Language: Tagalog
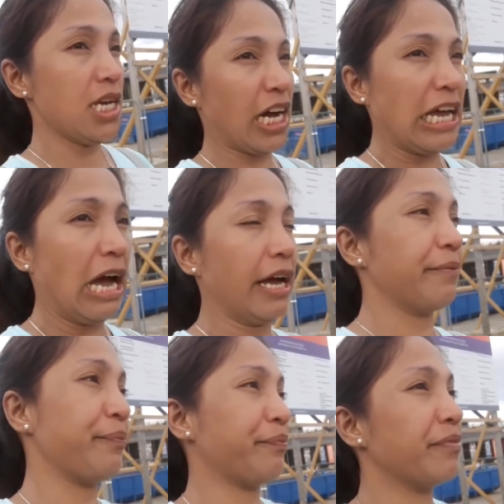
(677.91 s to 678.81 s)
Kaya
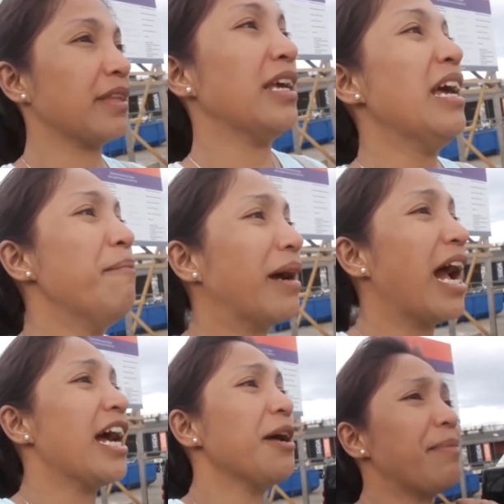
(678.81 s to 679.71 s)

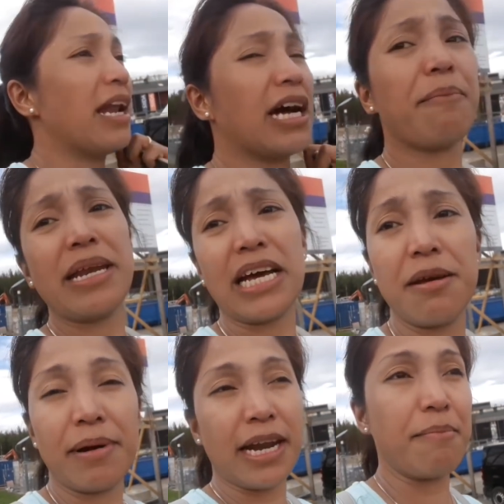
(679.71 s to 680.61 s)
maghahanap lang kami ng
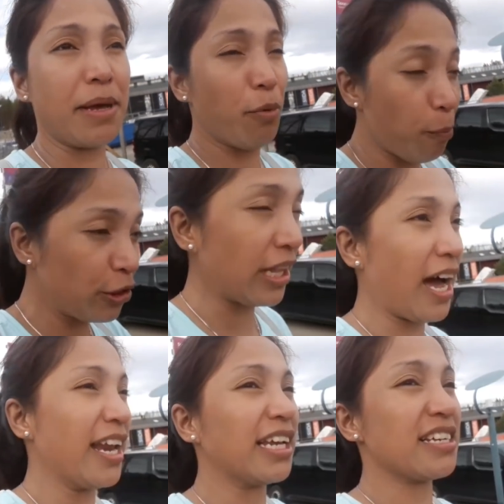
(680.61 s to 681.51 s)
iba naming
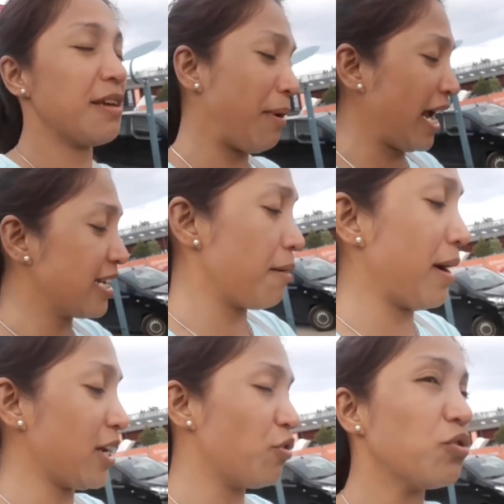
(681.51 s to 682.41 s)
pupuntahan kasi mga hindi
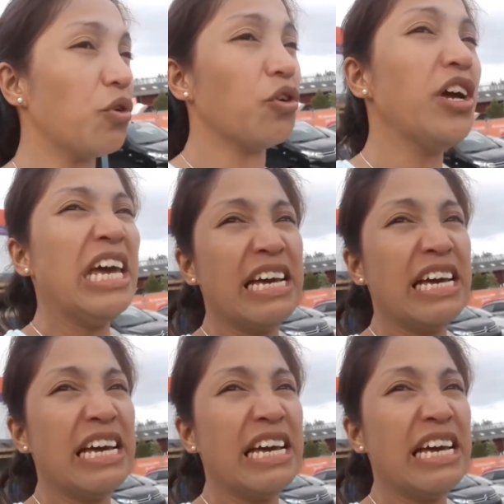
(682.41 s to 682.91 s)
mga dudong